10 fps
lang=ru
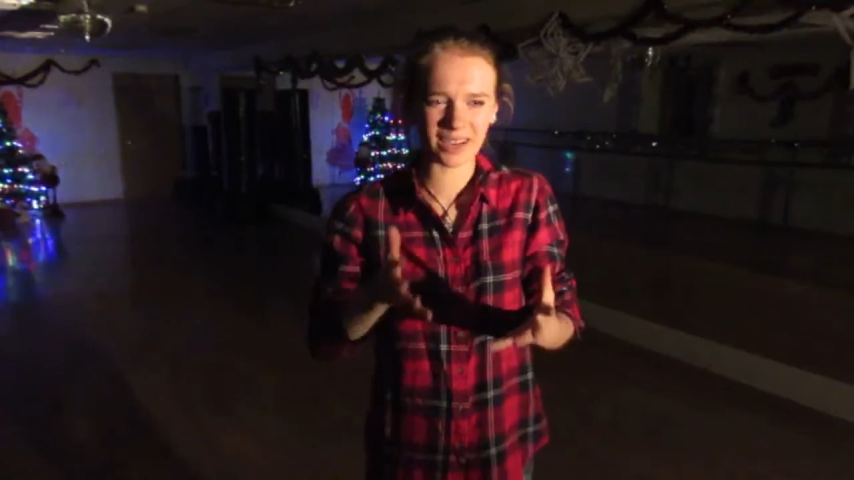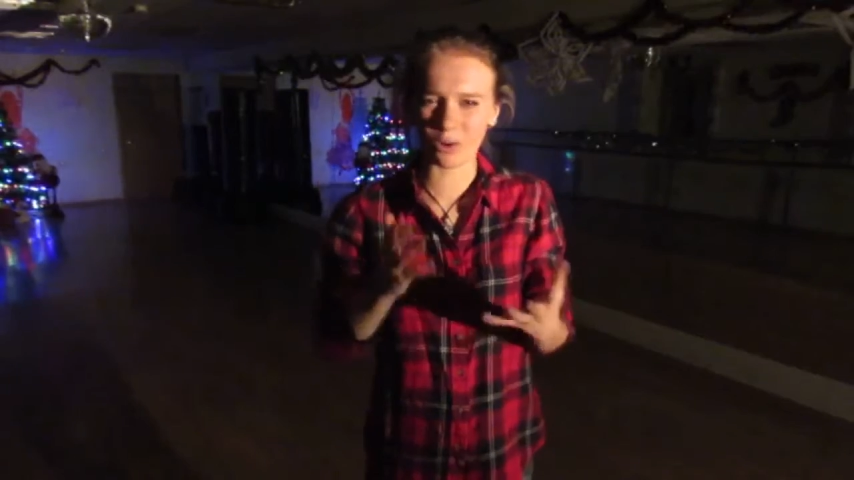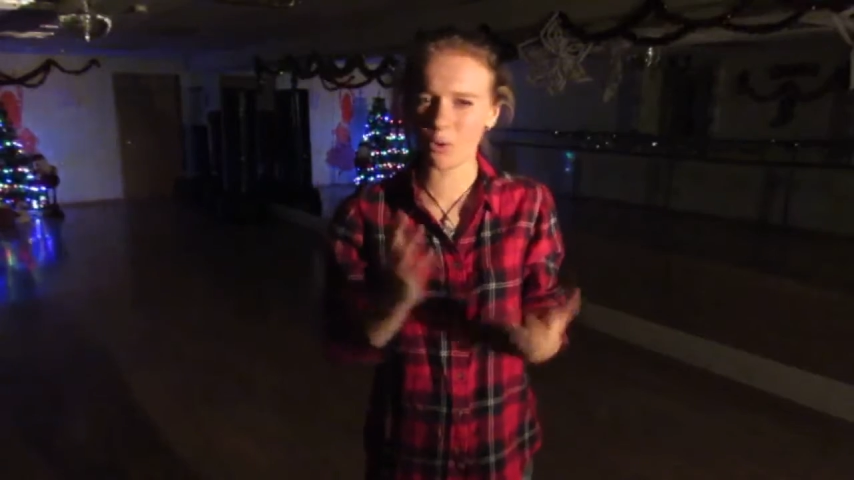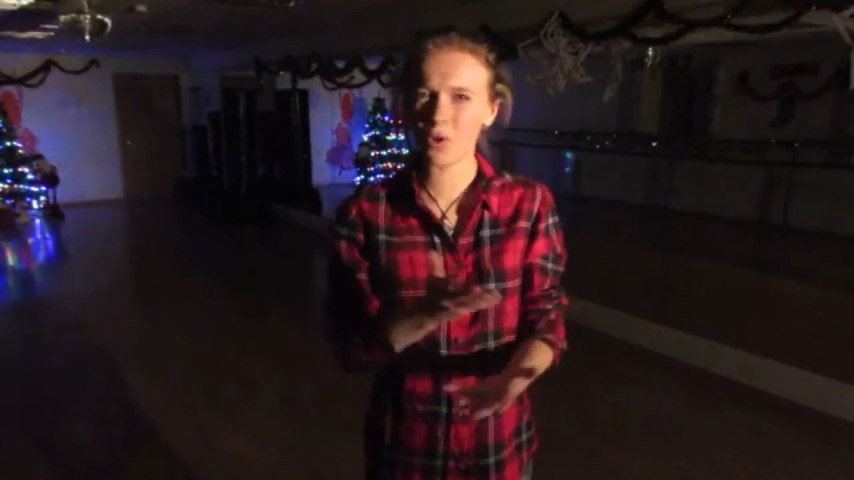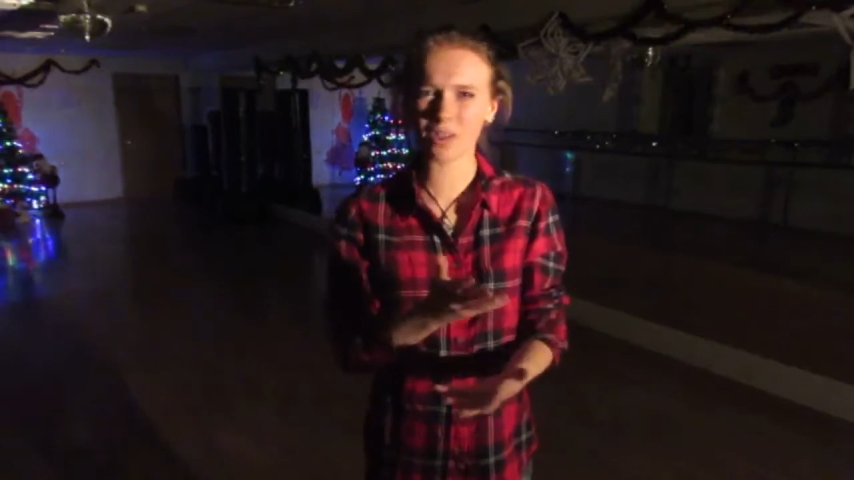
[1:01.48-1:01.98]

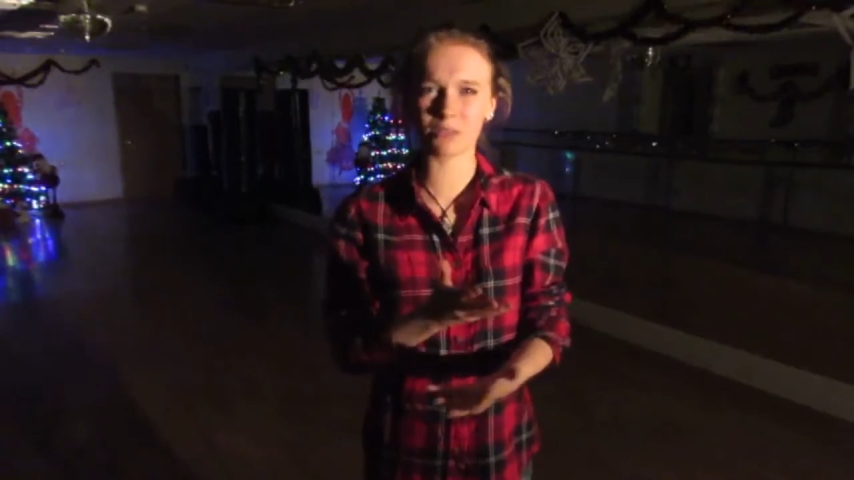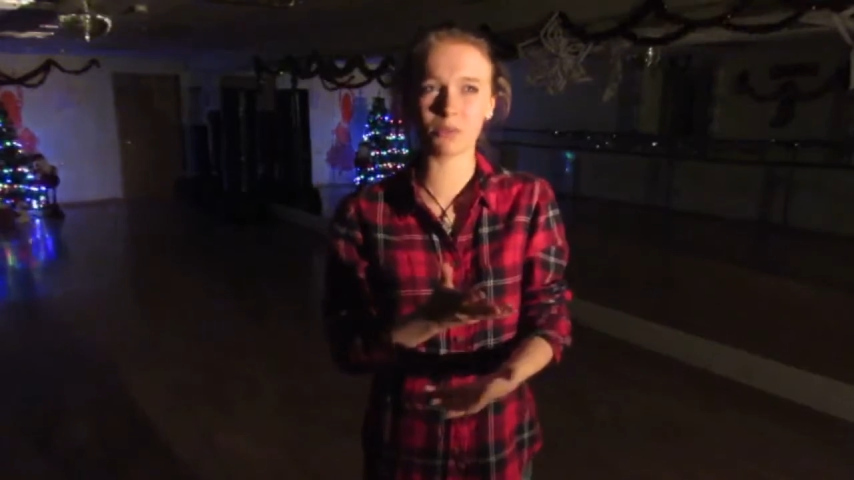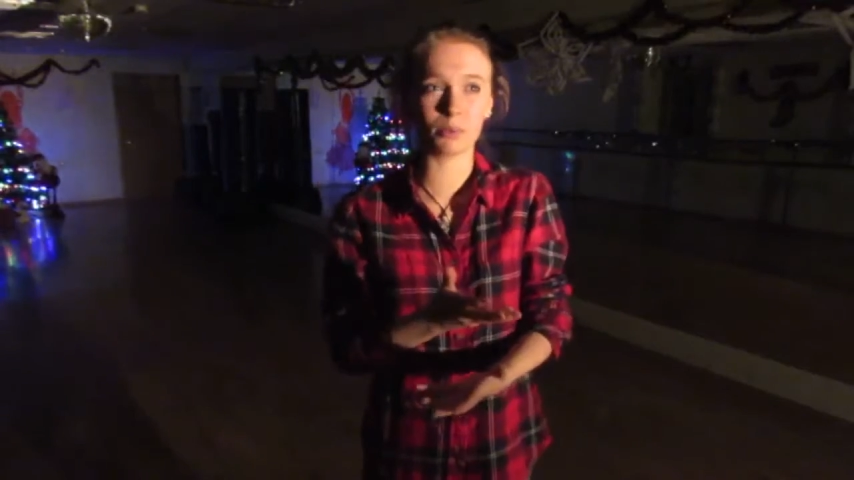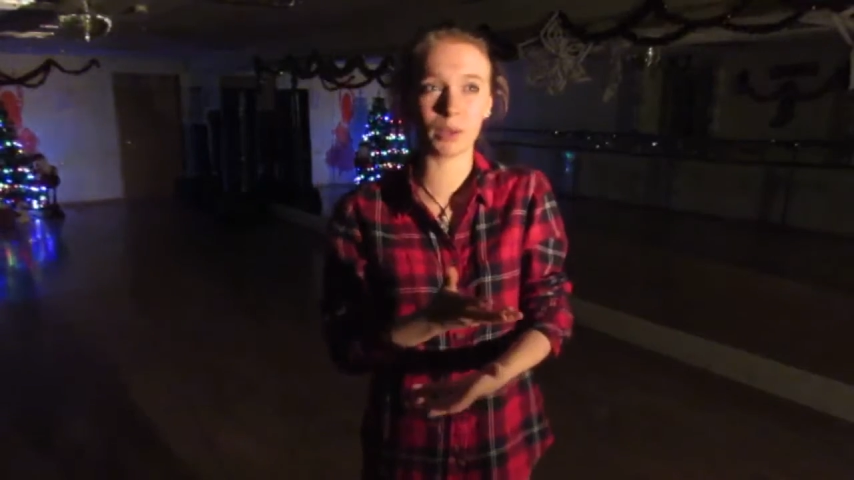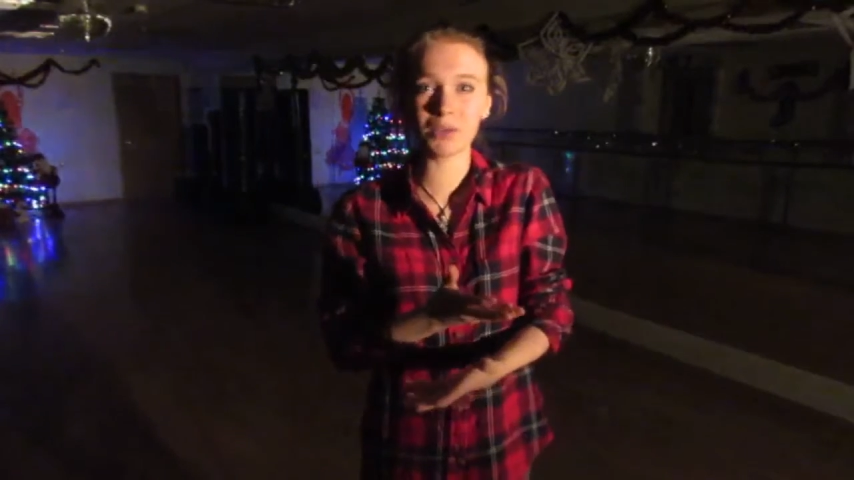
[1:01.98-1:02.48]
аккордов и
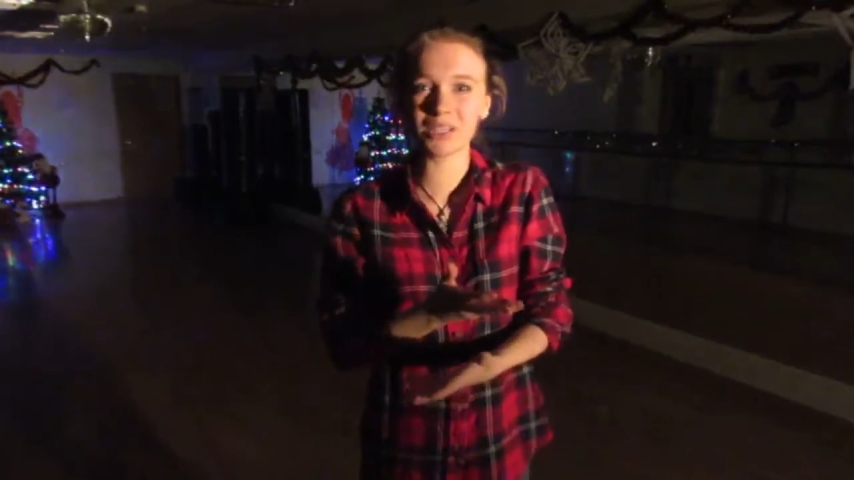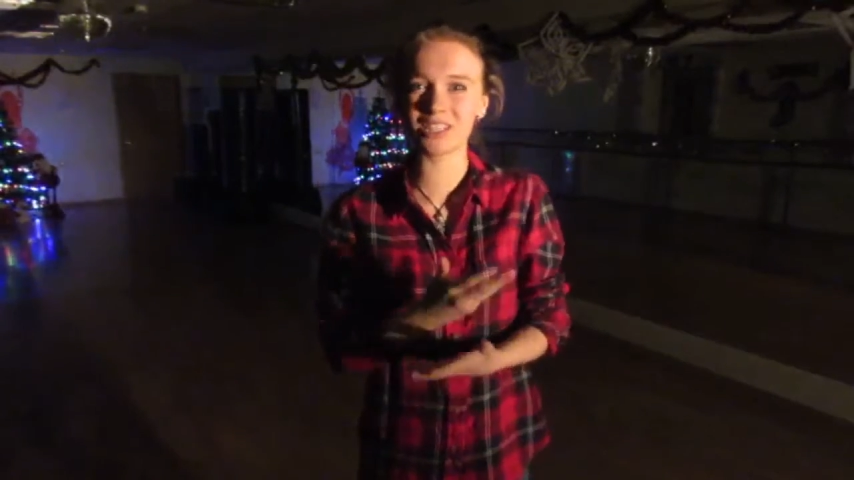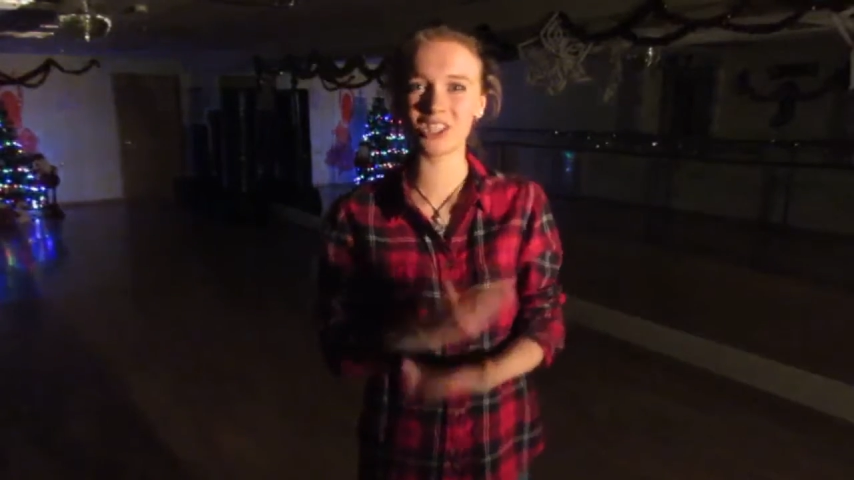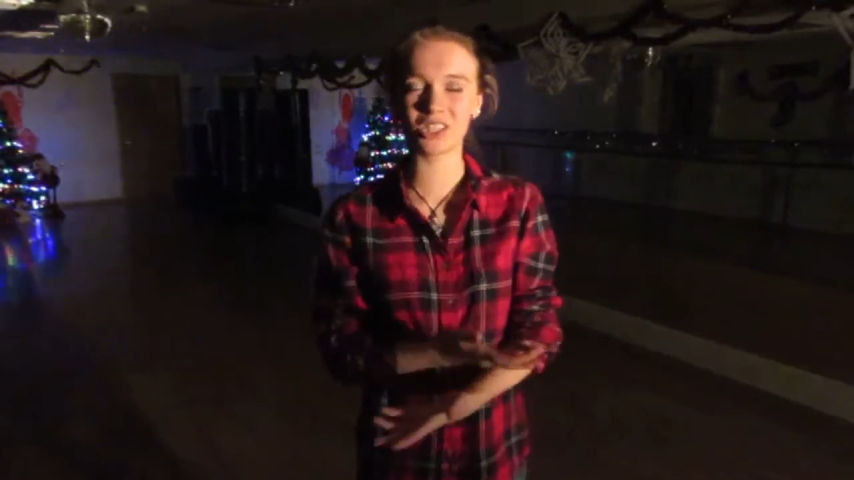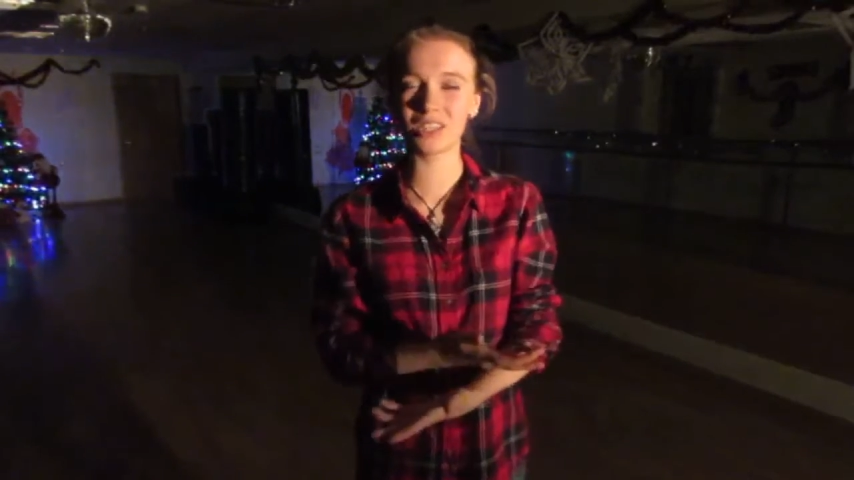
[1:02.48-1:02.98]
прямых
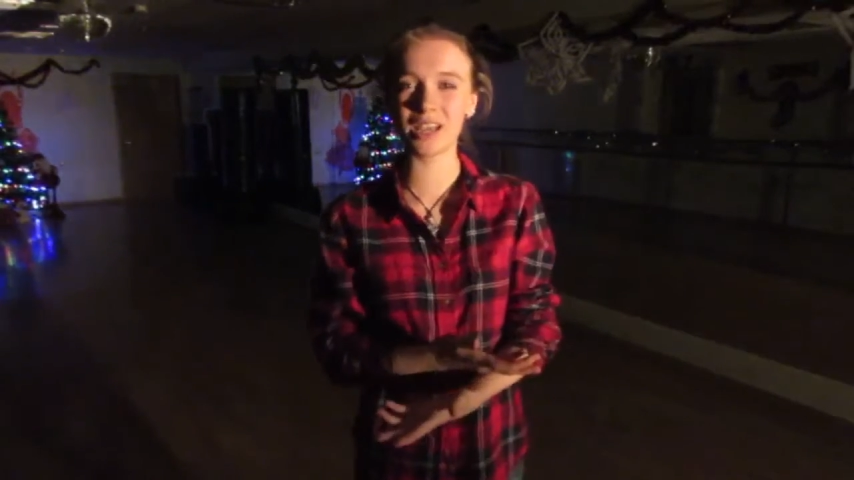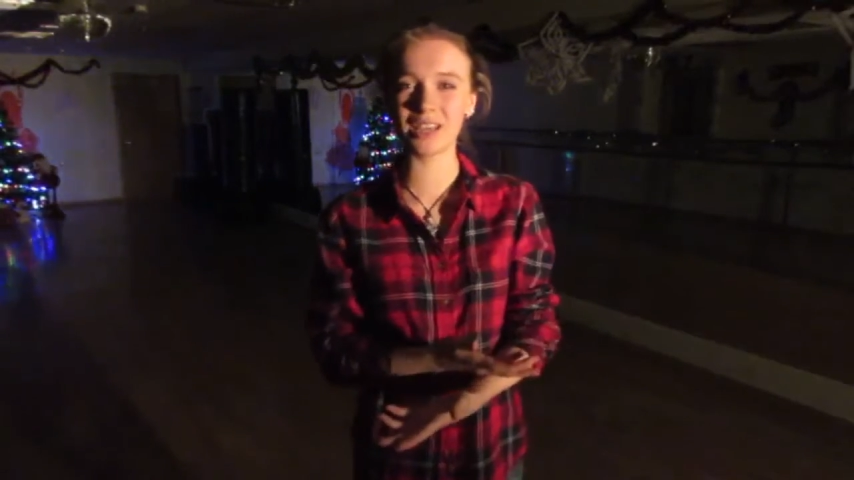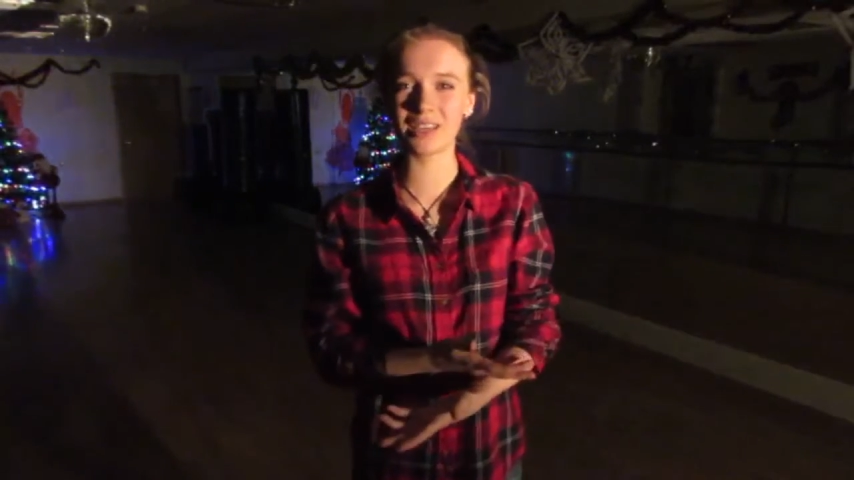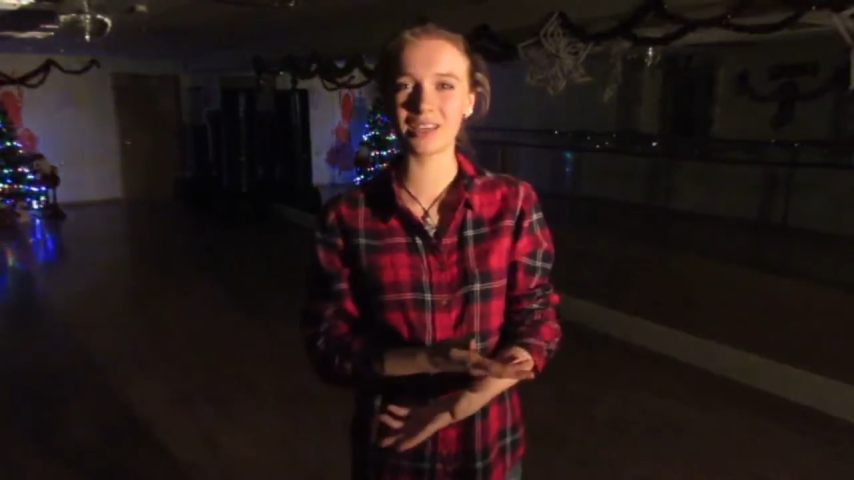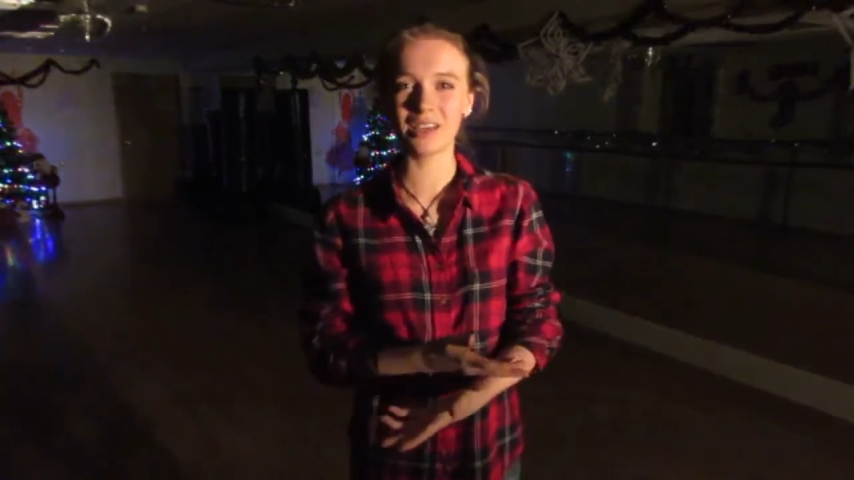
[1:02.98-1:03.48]
сочетаний,